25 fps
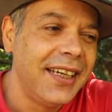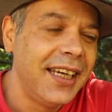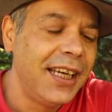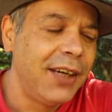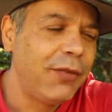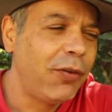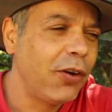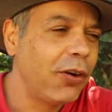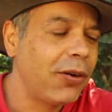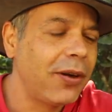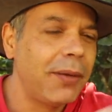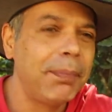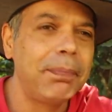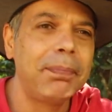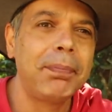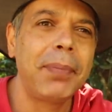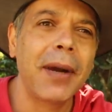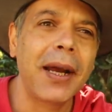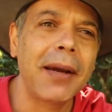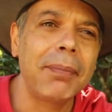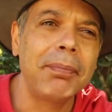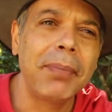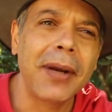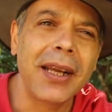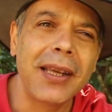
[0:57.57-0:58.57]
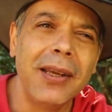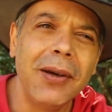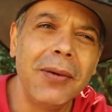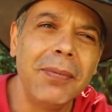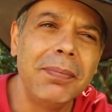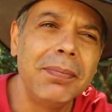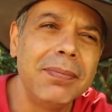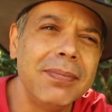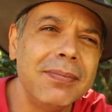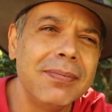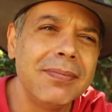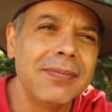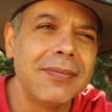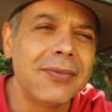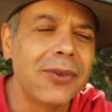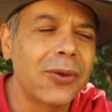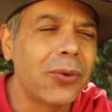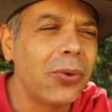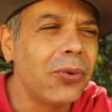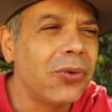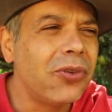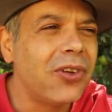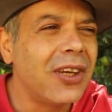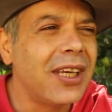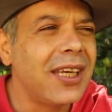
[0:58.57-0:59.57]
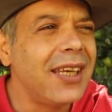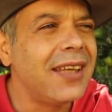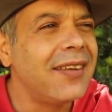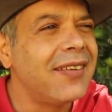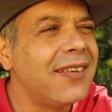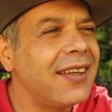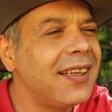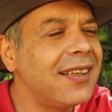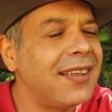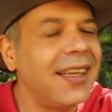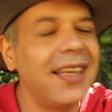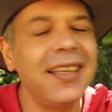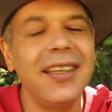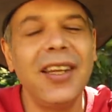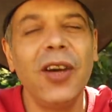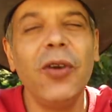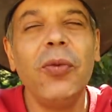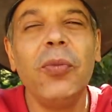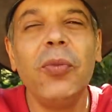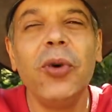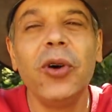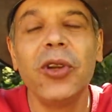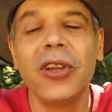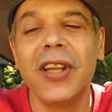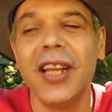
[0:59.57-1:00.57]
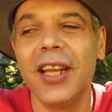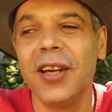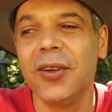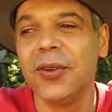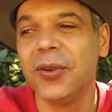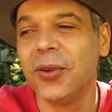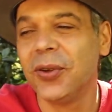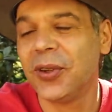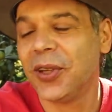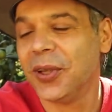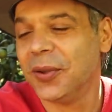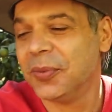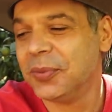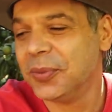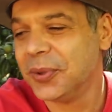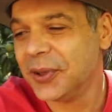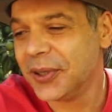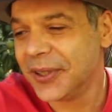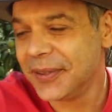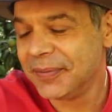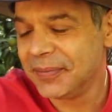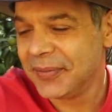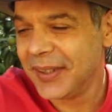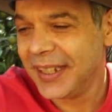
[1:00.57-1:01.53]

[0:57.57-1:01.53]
Ele falou para que eu conseguisse entender um modelo do tambor.